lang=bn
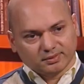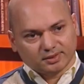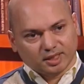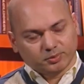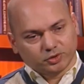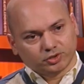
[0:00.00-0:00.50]

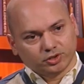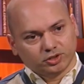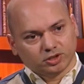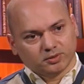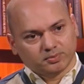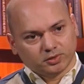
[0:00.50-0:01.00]
তারপর
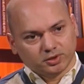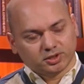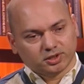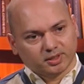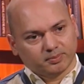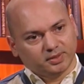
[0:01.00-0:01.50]
শৈশব
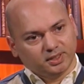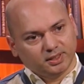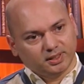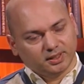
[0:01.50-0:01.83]
কৈশোর আপনি